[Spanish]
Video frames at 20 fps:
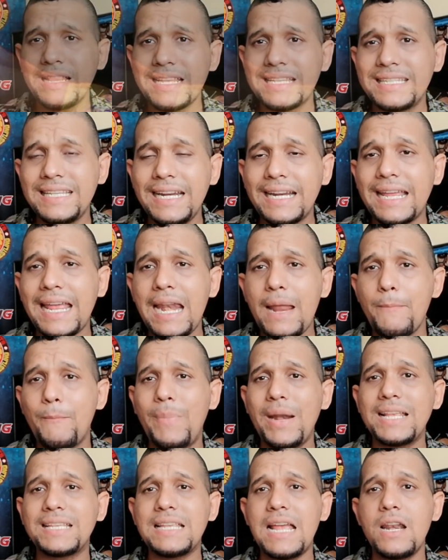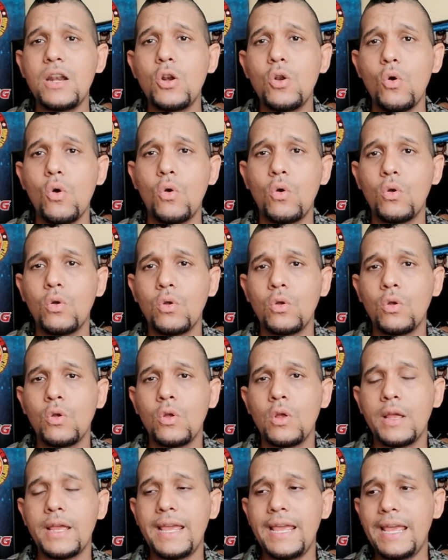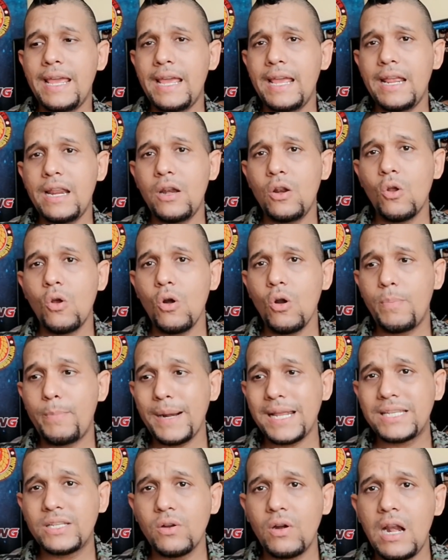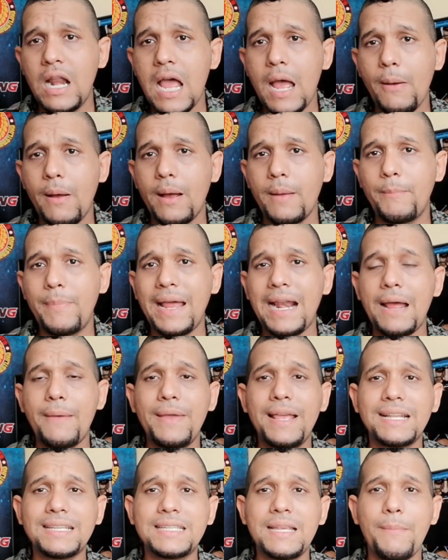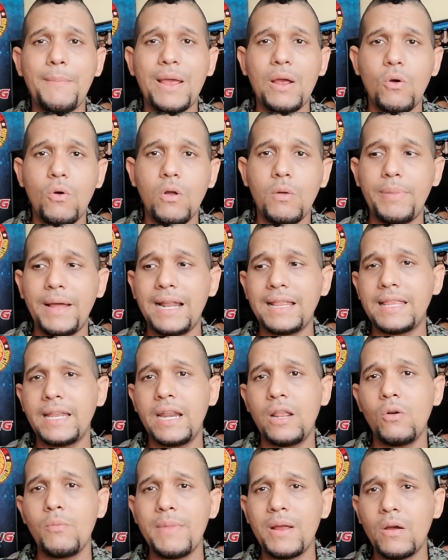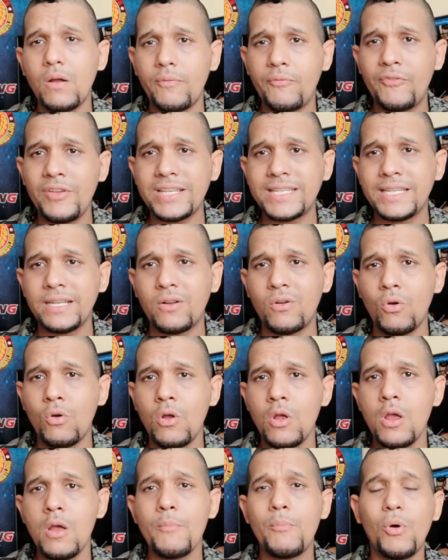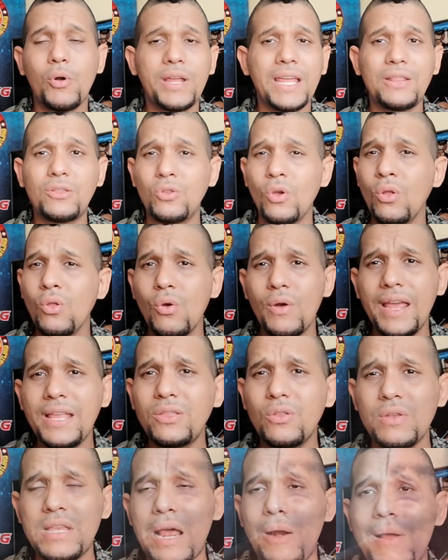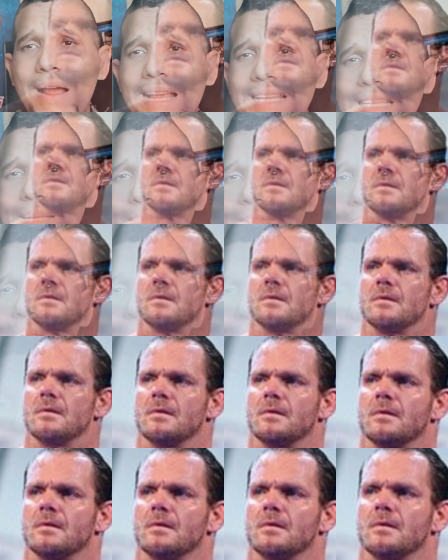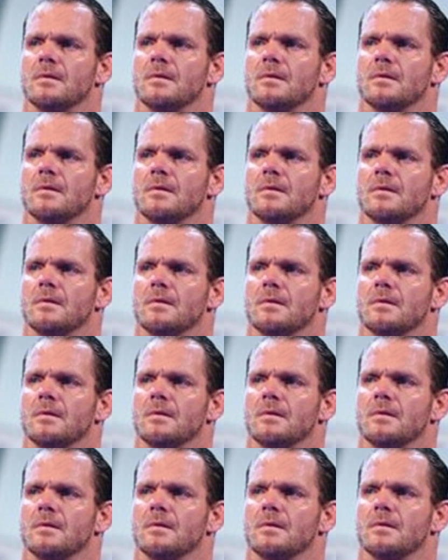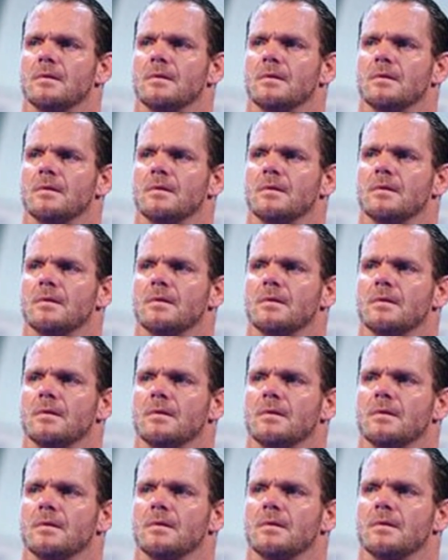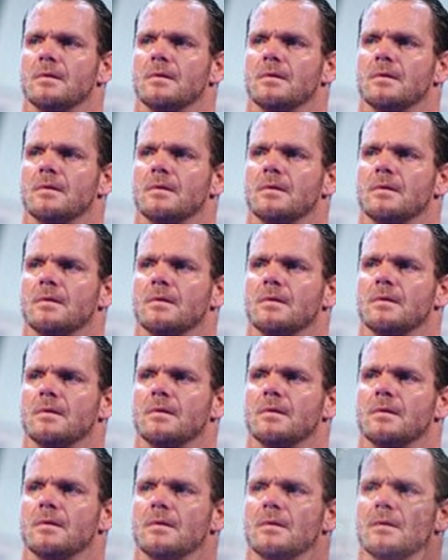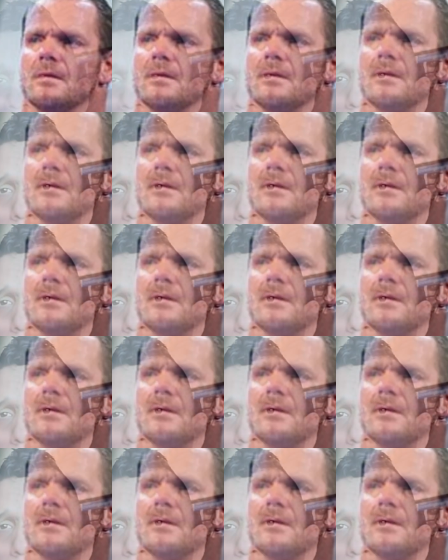decir que la empresa no, eh, no los presionaba para verse mejor, para tener un mejor físico, porque todo esto ya lo han aceptado luchadores ah, en, todo, en toda esa fase de la